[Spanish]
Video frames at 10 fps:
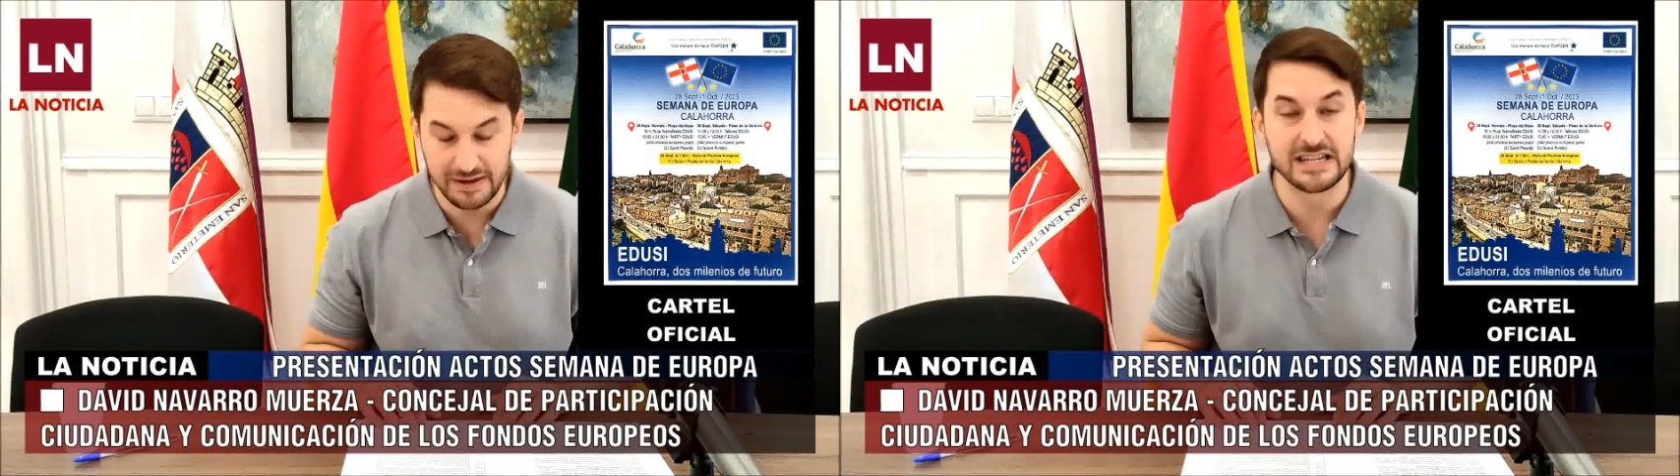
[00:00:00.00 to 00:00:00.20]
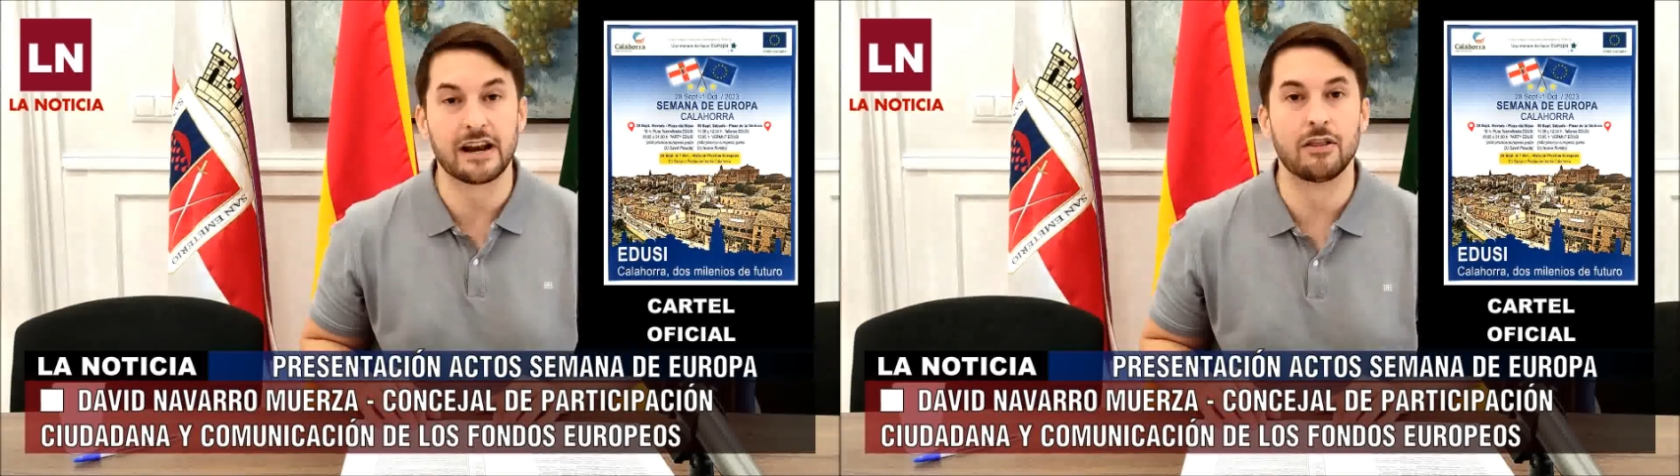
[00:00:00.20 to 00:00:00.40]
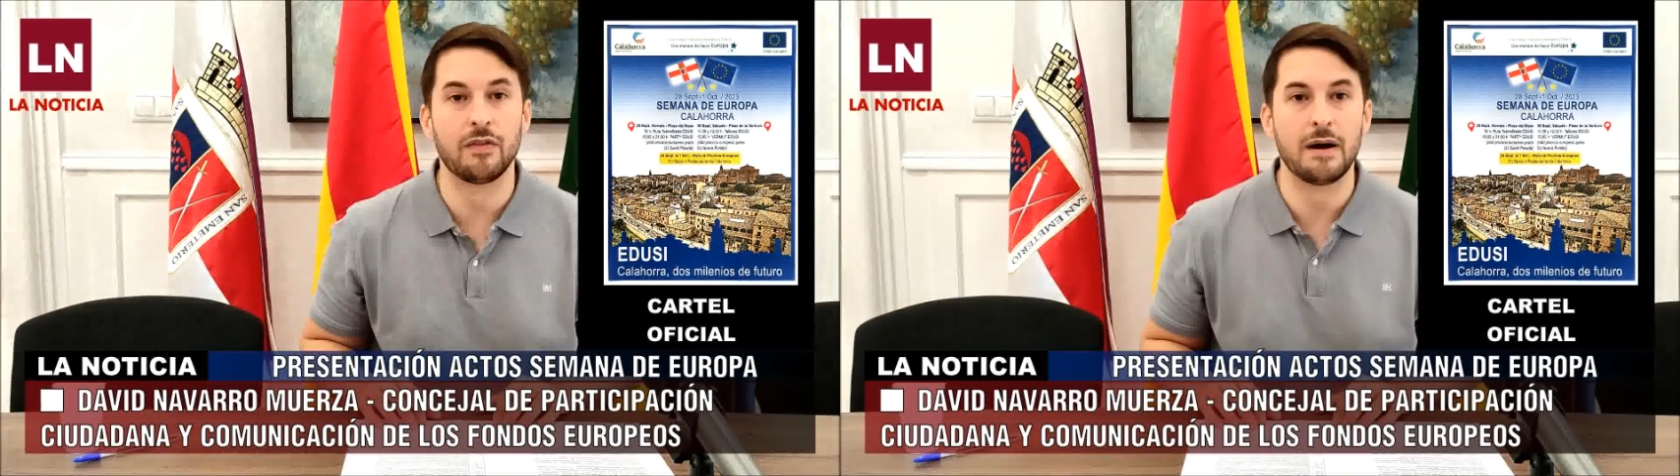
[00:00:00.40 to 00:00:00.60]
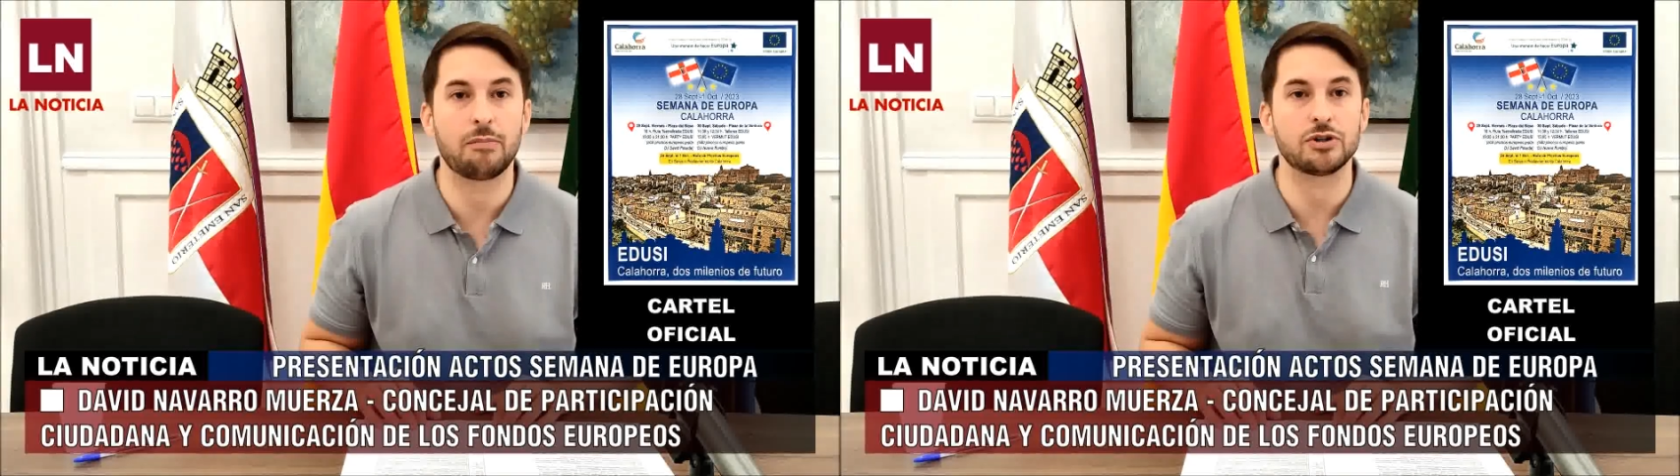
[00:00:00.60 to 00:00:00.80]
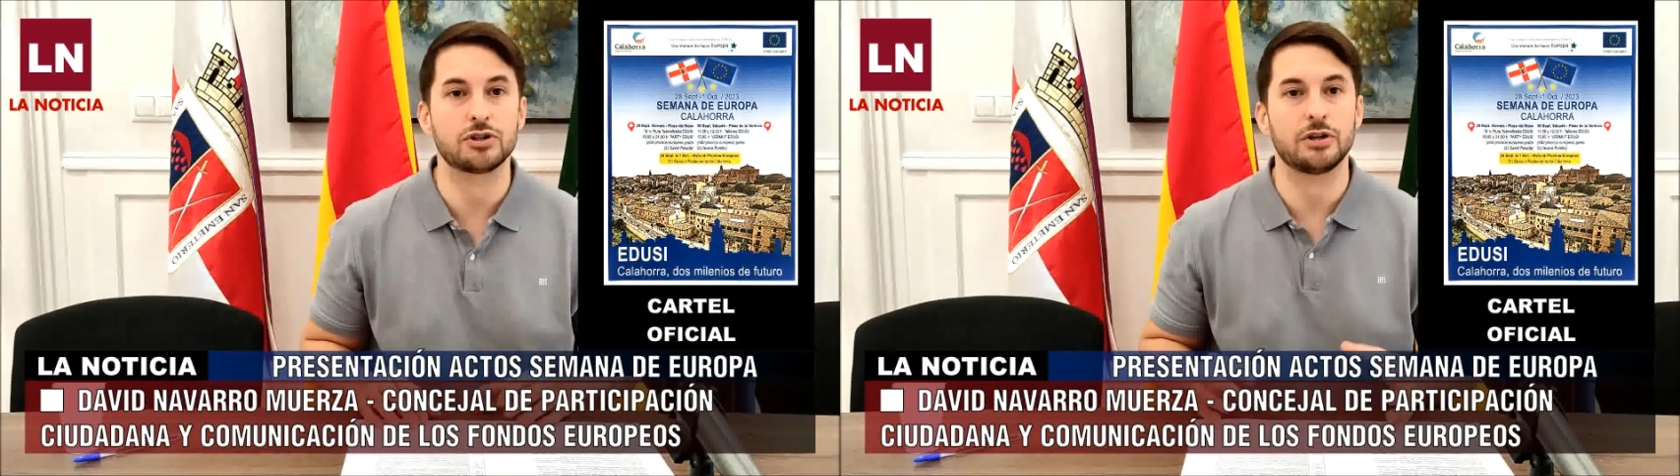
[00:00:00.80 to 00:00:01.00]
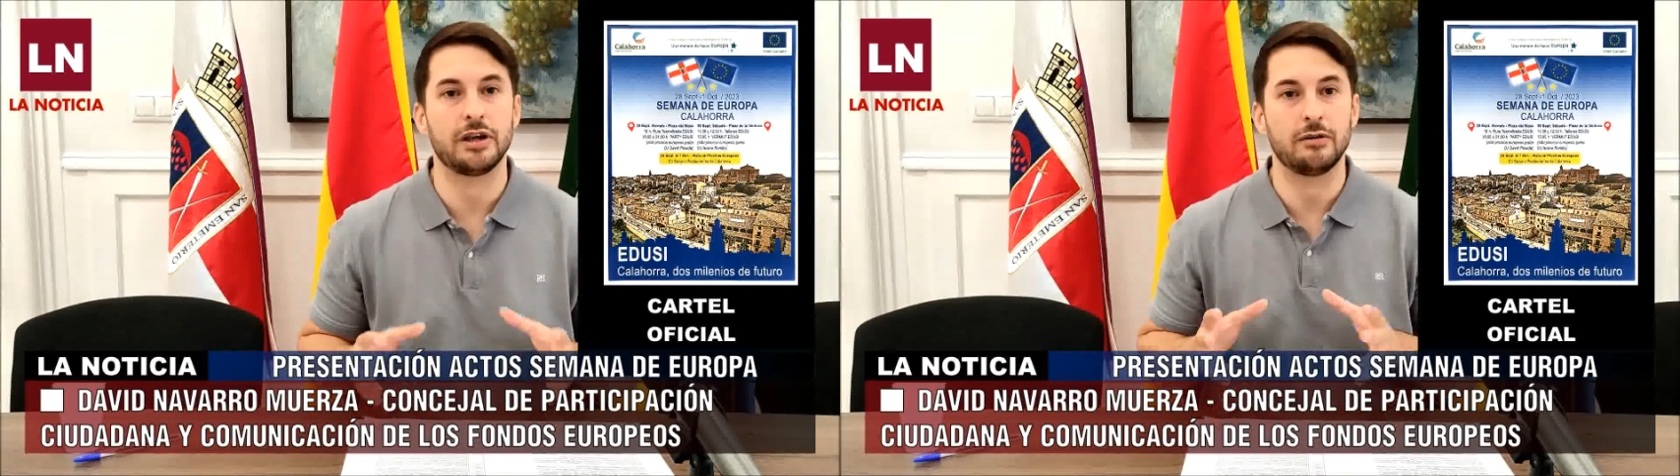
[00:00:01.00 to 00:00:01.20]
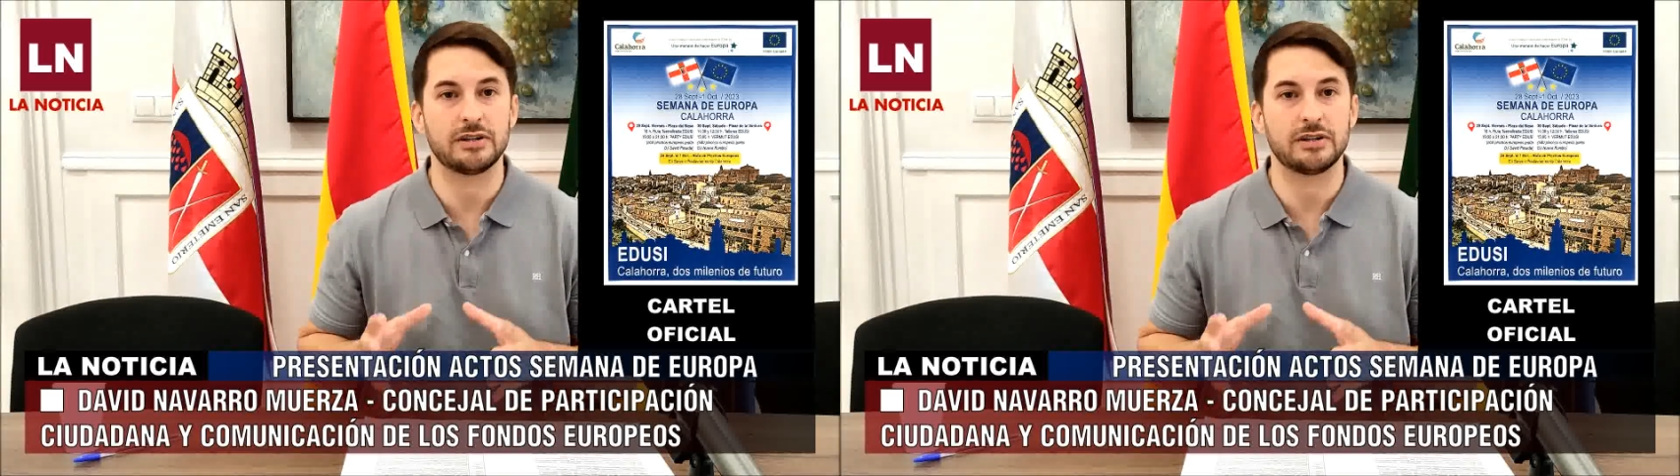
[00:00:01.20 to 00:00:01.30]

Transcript: mesa redonda pues, eh,